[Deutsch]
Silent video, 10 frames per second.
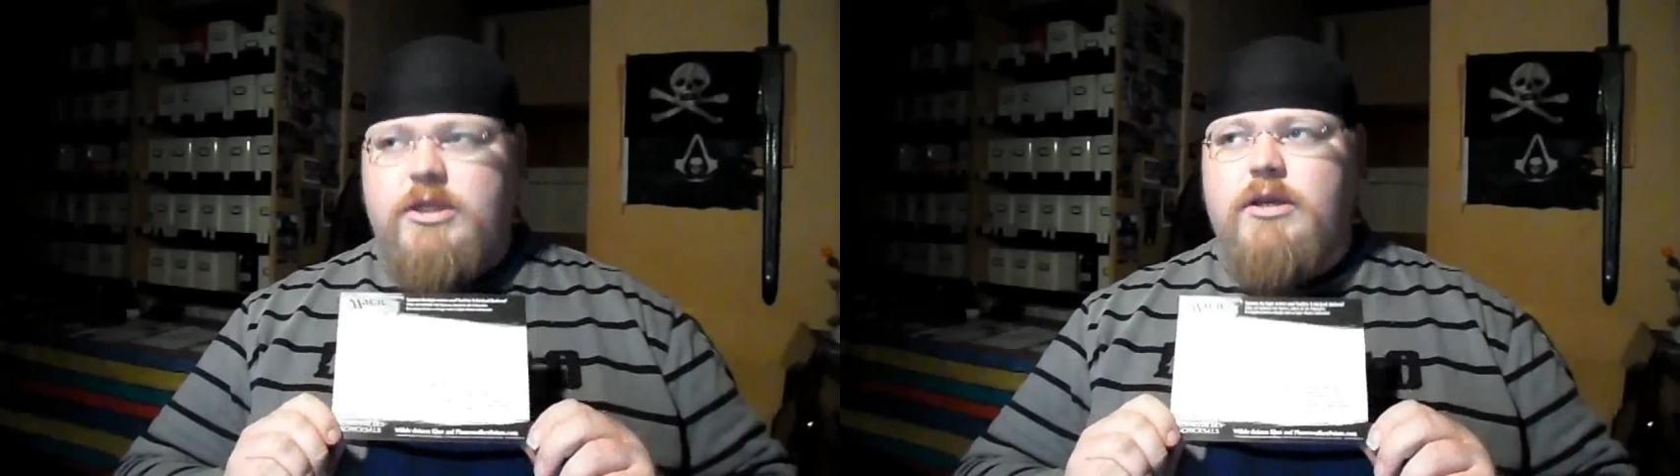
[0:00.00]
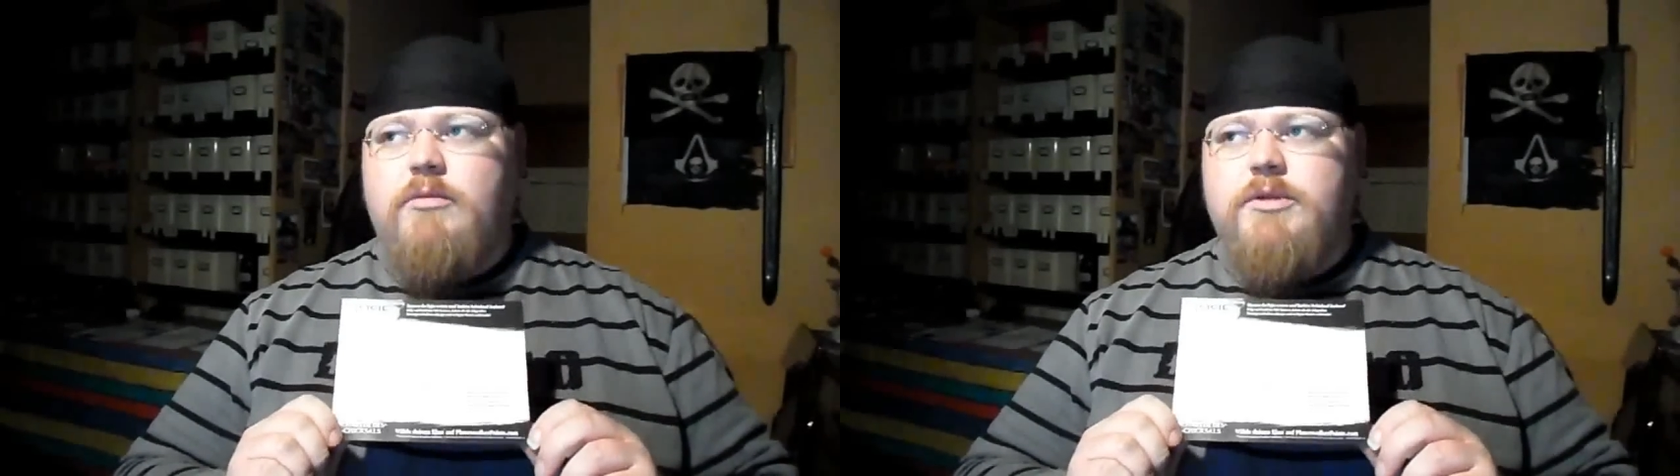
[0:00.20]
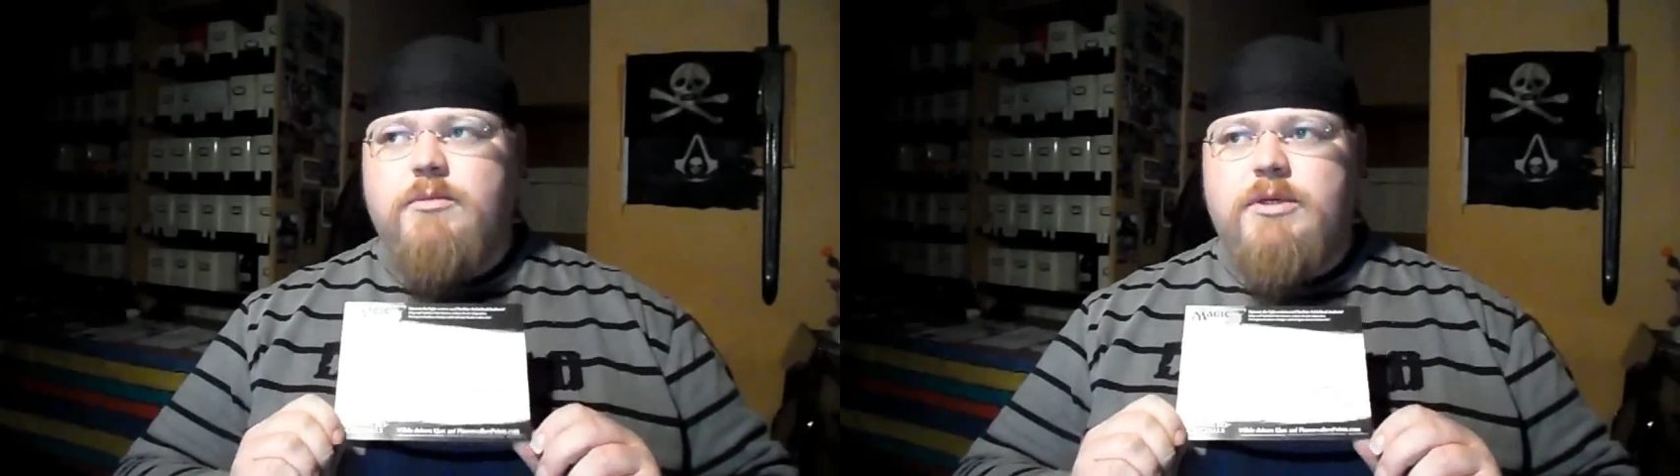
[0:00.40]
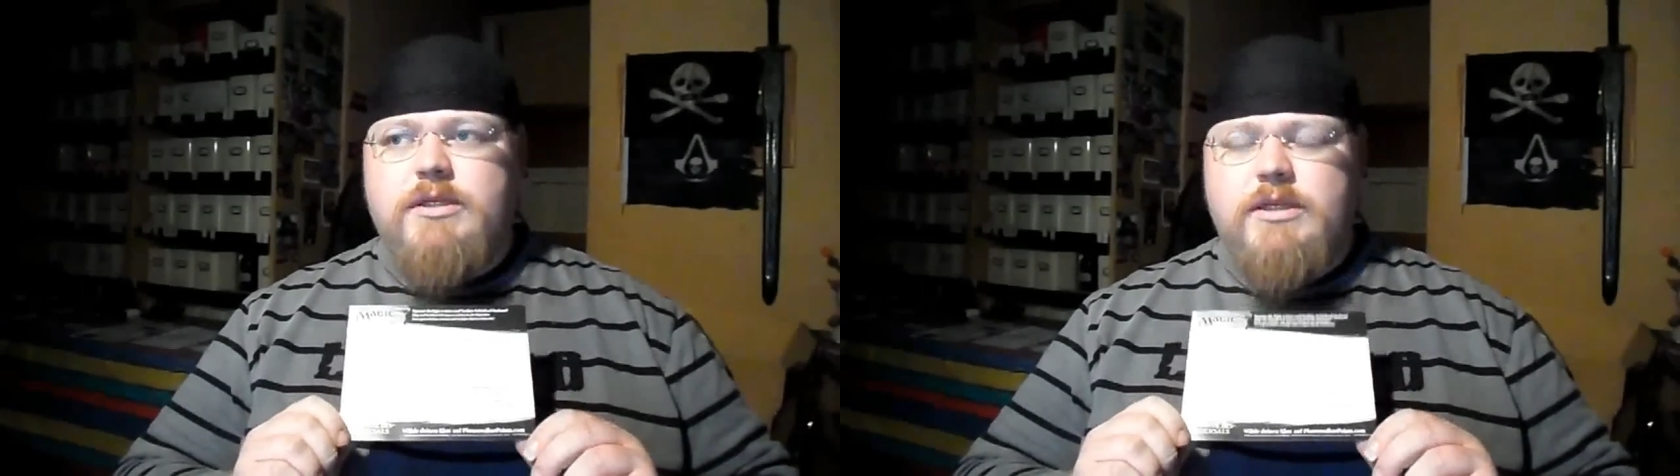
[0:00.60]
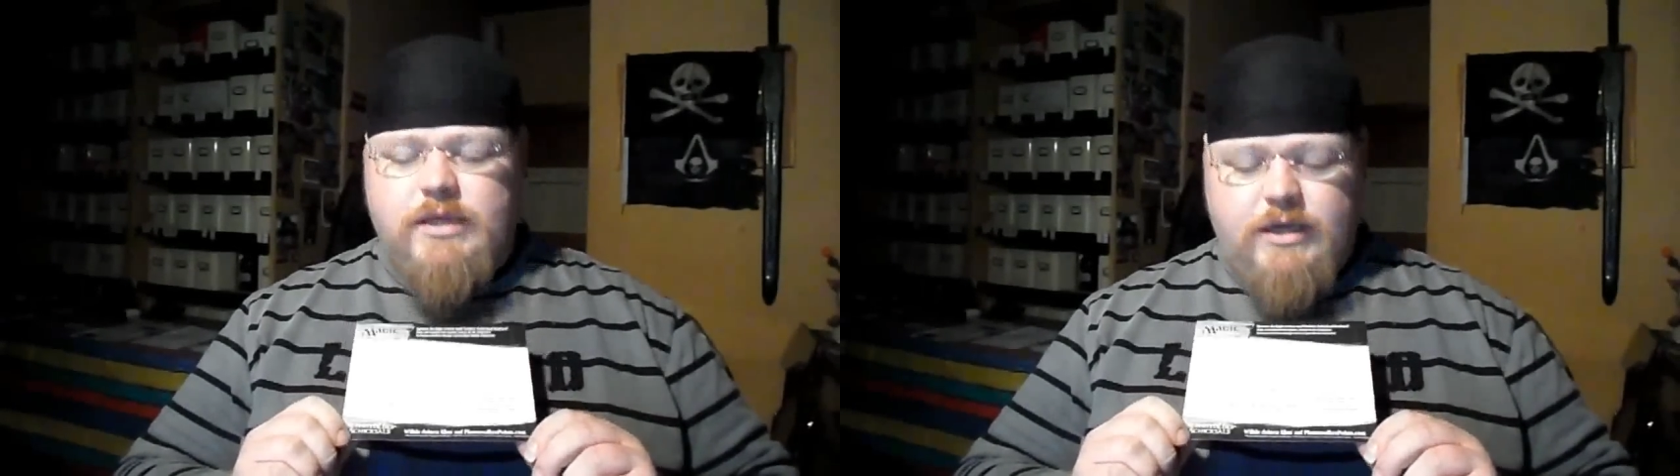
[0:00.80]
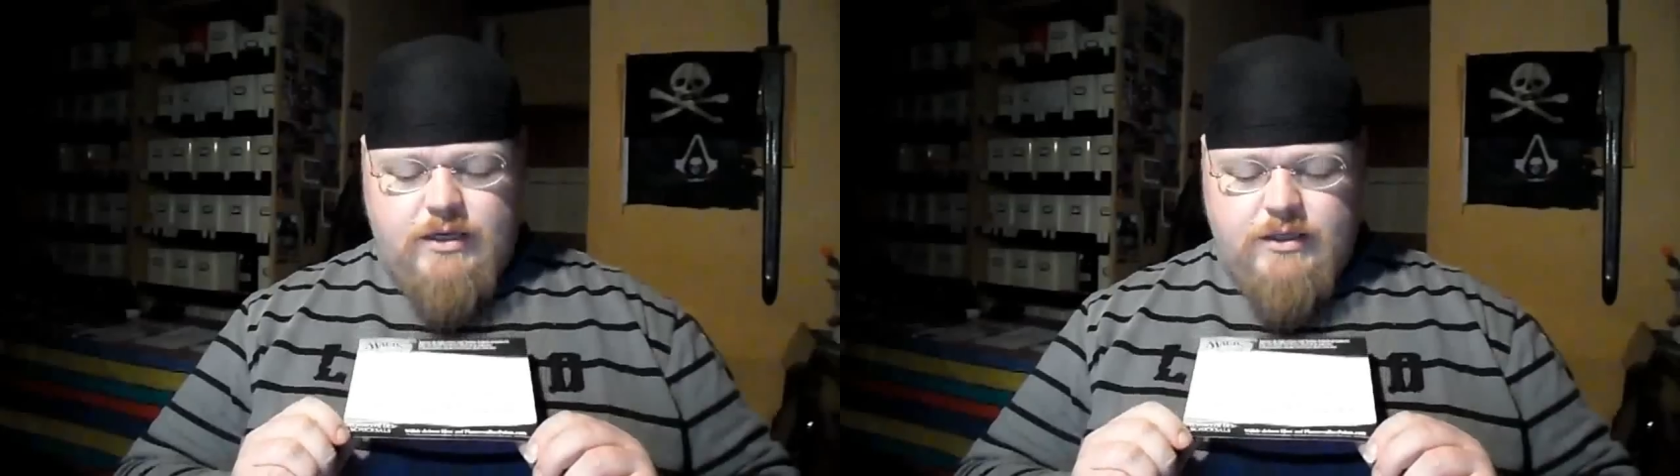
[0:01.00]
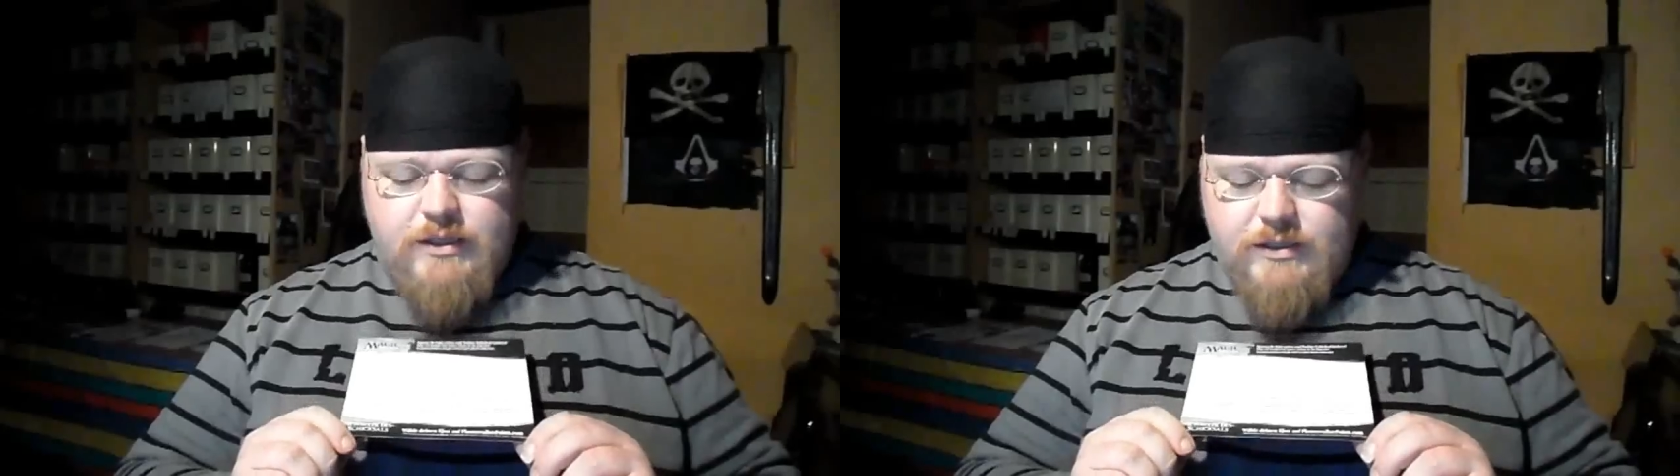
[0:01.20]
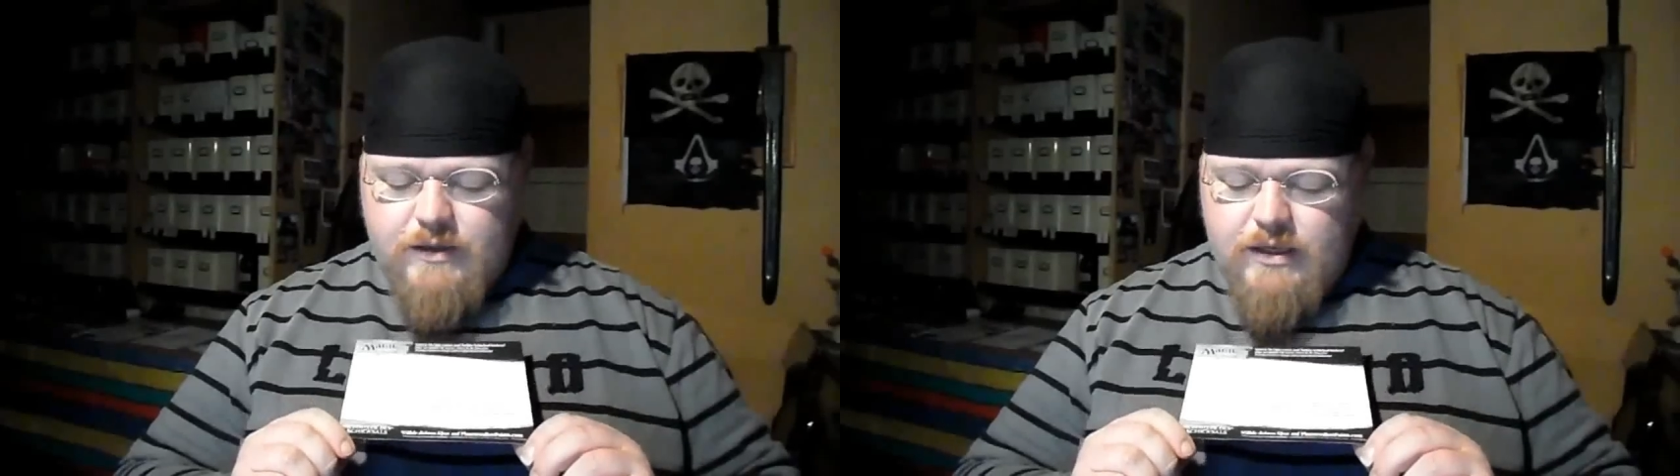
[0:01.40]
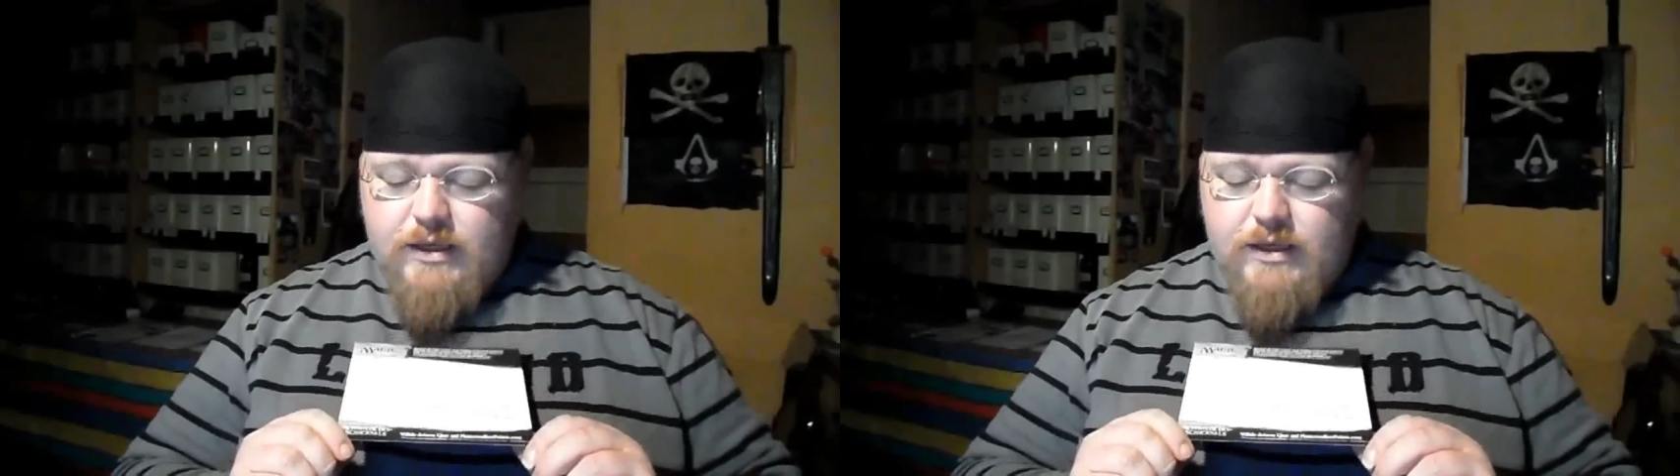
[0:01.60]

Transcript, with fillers: ich glaube zumindest, dass er einer ist.